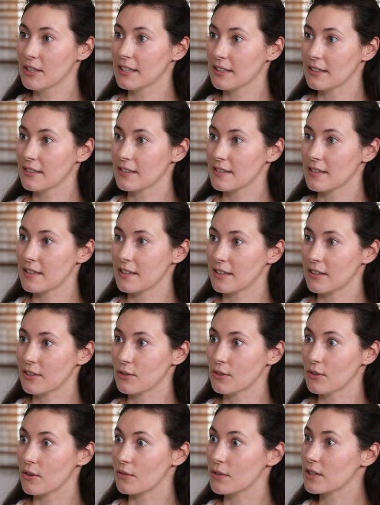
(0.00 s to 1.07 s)
ouais. C'est
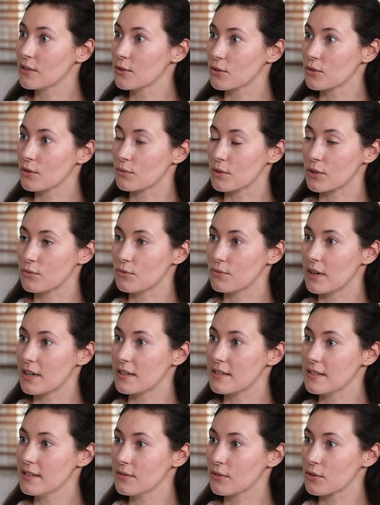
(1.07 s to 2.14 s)
que en fait quand on voit tout
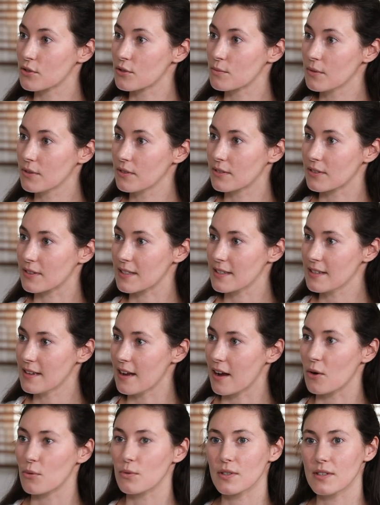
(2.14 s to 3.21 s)
valser, franchement, euh, tu il
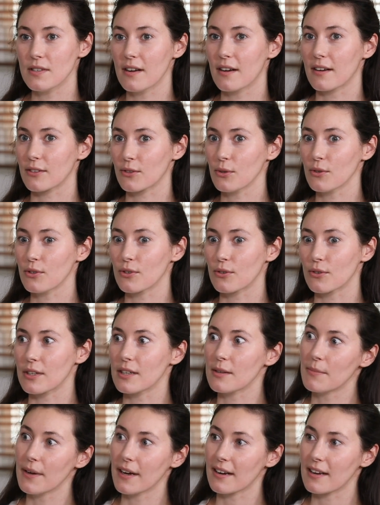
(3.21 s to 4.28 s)
y a aussi un truc
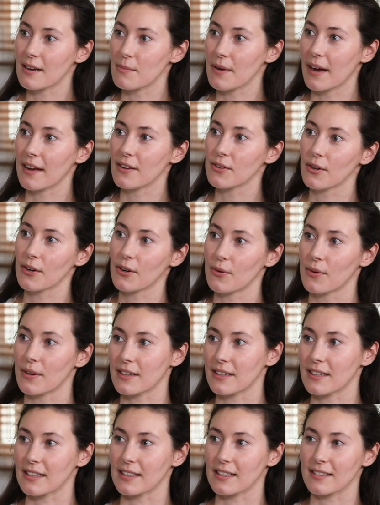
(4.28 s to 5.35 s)
hyper libérateur quoi,
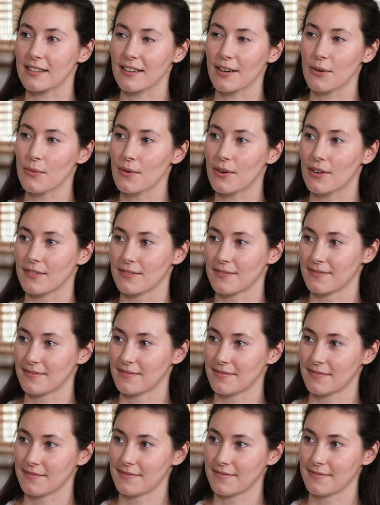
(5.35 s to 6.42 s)
qui est très cool.
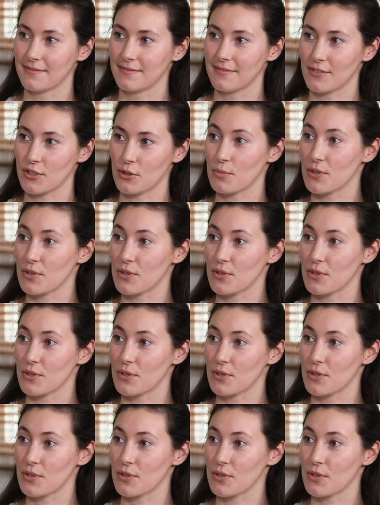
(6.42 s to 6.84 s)
Hmm. Je